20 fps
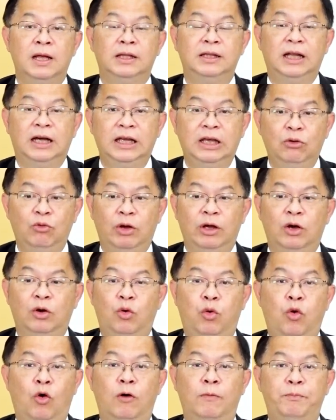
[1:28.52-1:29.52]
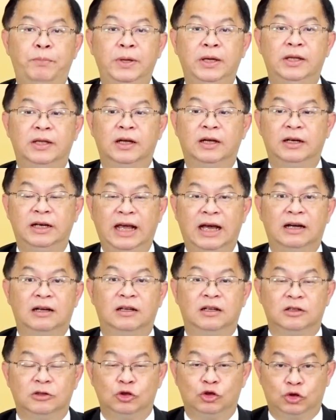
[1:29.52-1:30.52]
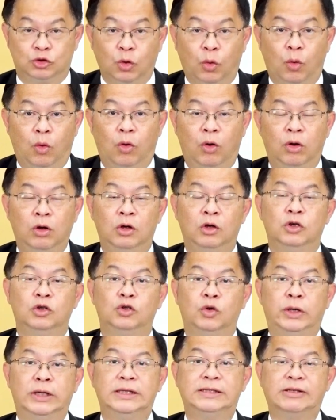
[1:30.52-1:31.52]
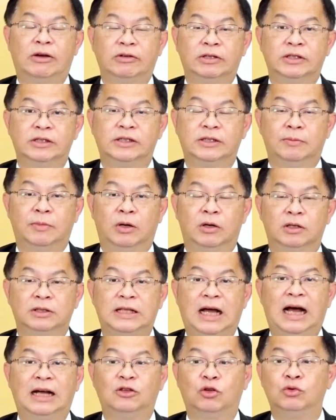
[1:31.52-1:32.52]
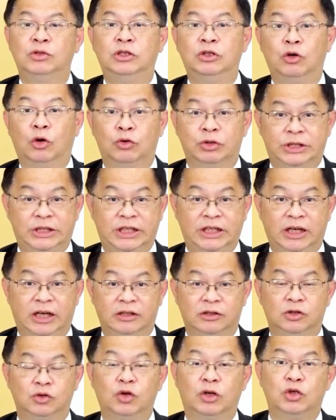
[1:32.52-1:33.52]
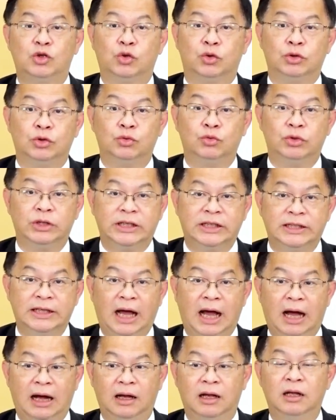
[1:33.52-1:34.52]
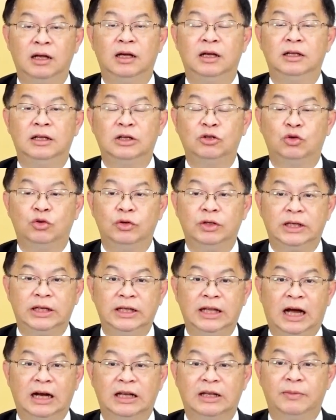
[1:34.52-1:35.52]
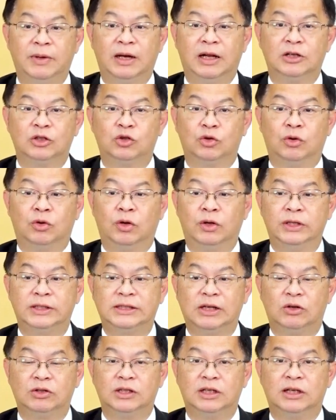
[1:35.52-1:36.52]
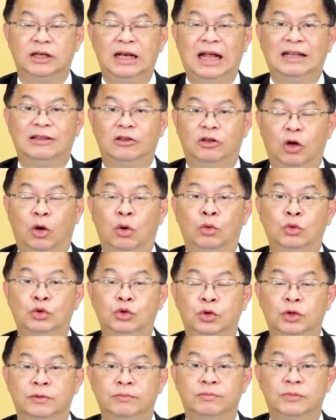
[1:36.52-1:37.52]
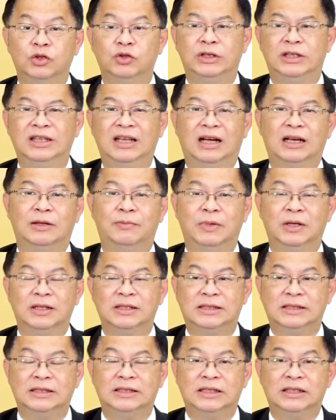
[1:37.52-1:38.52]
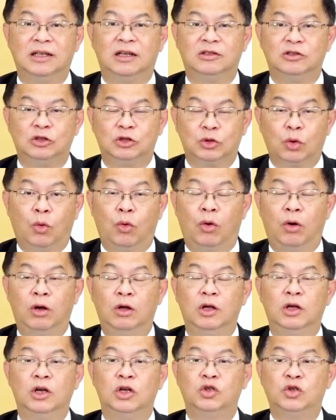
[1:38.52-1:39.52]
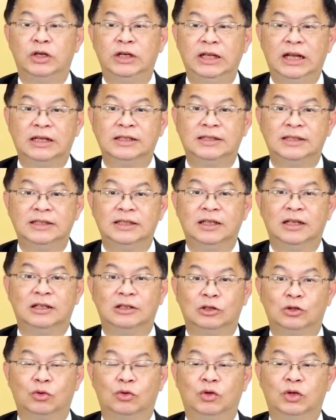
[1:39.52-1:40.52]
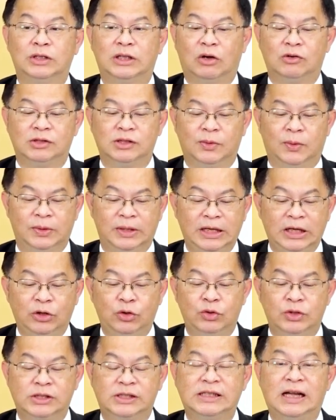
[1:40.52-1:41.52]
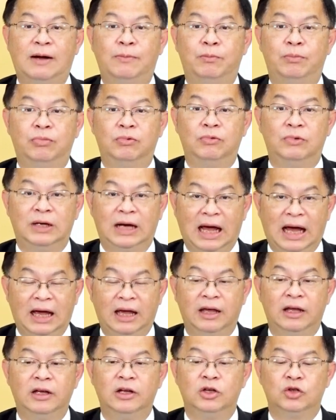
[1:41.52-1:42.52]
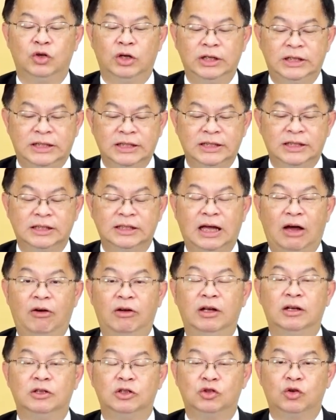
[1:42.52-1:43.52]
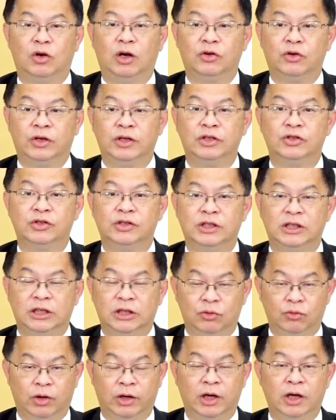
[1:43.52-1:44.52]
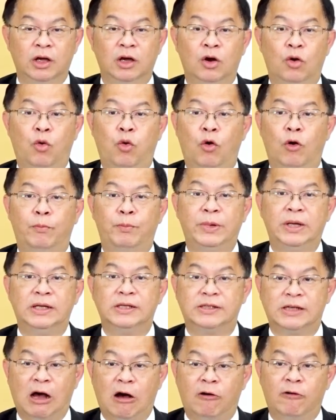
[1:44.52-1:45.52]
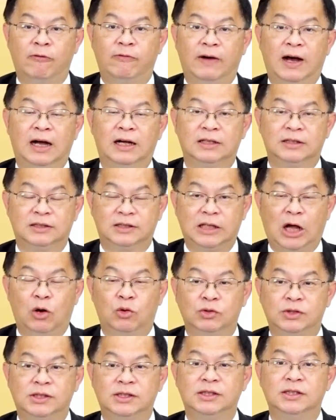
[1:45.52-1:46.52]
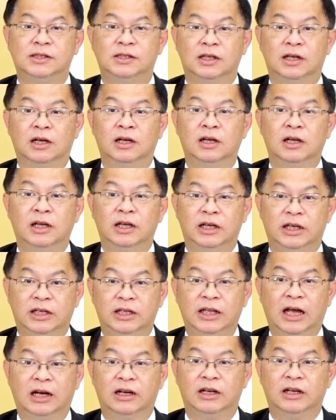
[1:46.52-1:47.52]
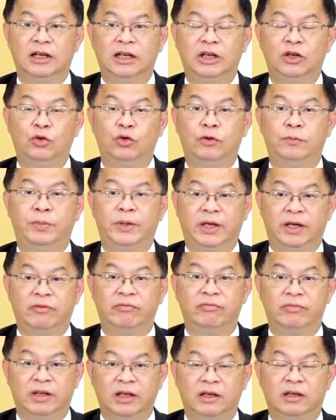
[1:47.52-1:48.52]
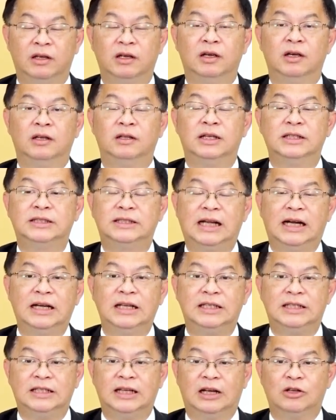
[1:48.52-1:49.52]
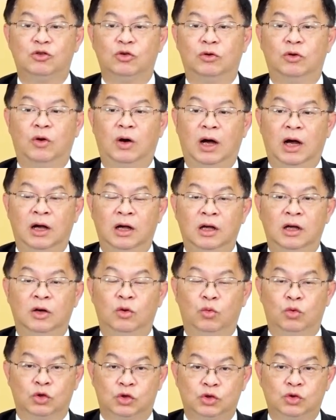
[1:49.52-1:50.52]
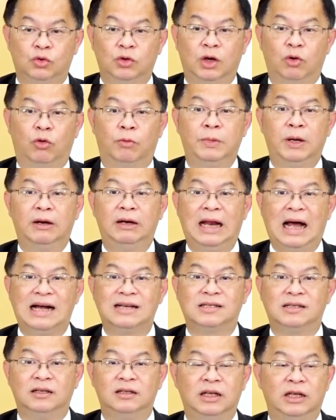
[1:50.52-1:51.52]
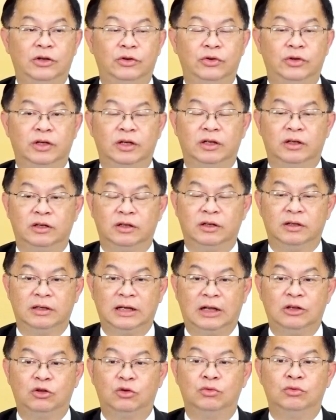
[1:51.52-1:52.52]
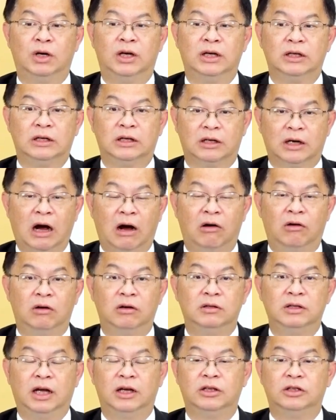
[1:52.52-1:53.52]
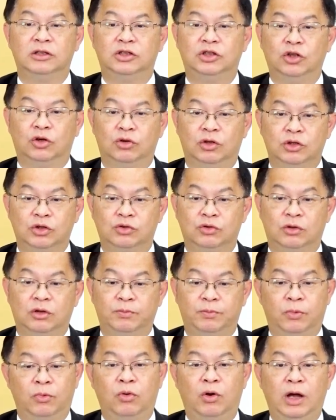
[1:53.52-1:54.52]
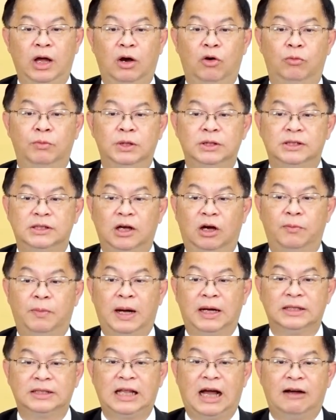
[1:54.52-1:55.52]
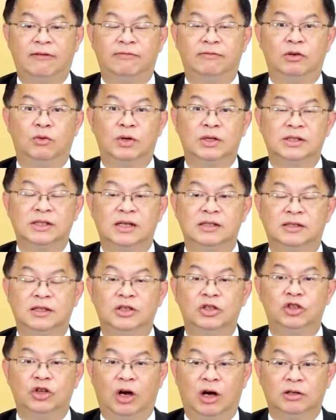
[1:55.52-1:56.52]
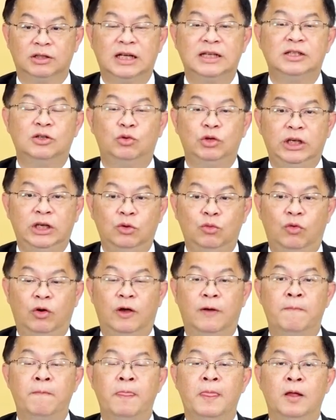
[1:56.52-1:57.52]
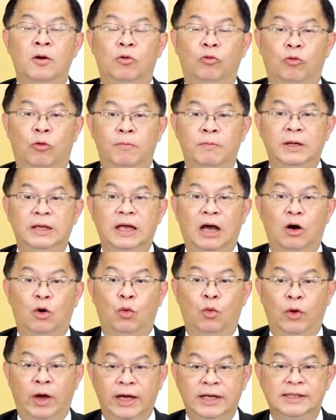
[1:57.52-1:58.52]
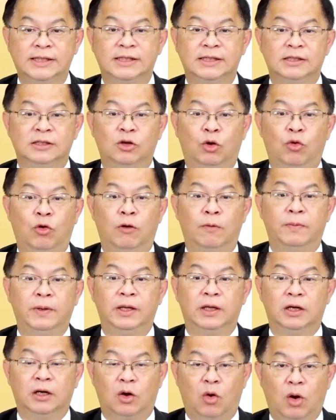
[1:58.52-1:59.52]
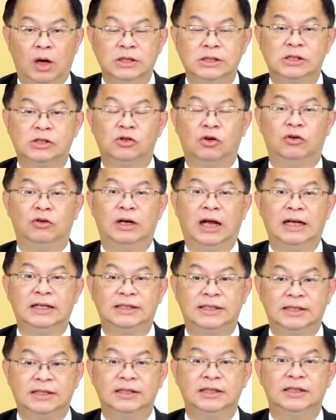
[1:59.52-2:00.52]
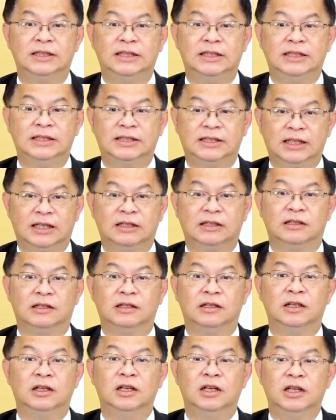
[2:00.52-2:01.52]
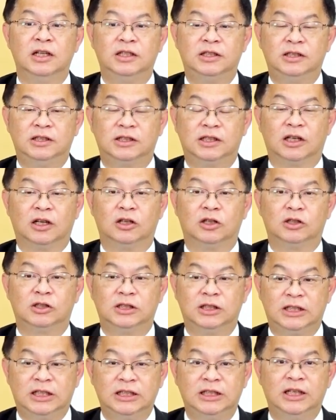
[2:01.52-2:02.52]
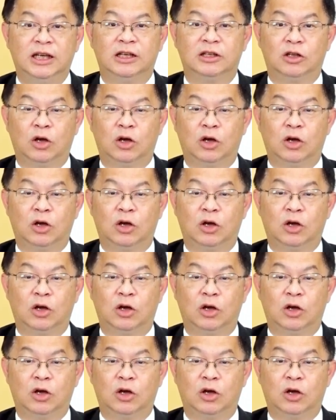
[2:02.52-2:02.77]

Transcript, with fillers: 那因为货币的量很多，所以造成什么？大家都是有钱，所以存入银行。那除了银行里面来说的话，会造成烂头寸，就是银行里面的资金很多，所以银行资金很多会导致什么？利率上不来。所以其实台湾很重要的原因，就是因为货币超发导致的银行的利率偏低。那上一集来说的话，我说了我们要拉升利率的难度很高，那就有人说不会啊，我们只要把它大幅的往上升就好。但是因为我们要维持货币的宽松来刺激整个。这个企业